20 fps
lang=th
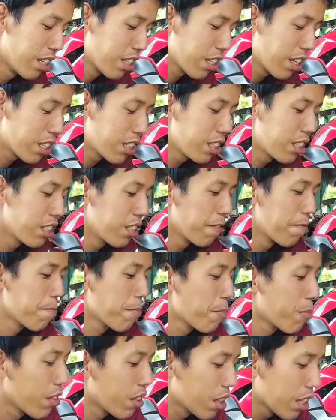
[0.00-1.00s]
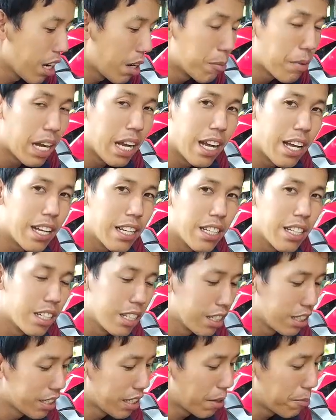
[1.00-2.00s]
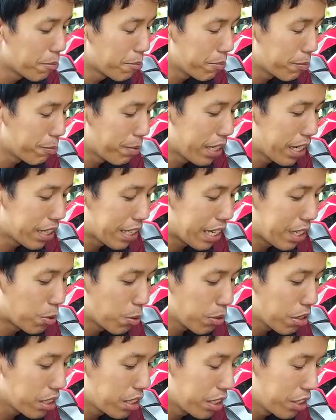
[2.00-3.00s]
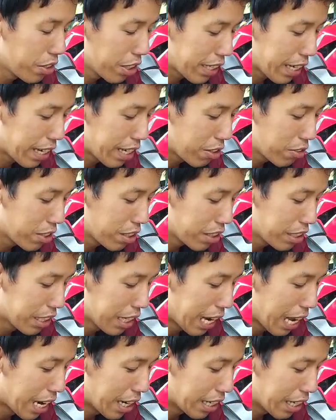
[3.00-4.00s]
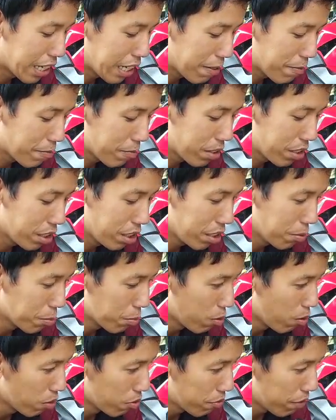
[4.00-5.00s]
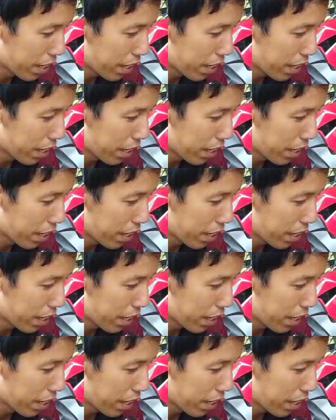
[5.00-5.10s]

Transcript: ก็คือเอามาทำเป็นอัตราทดก็คือโดยการเอาสเตอร์หลังนะครับ 42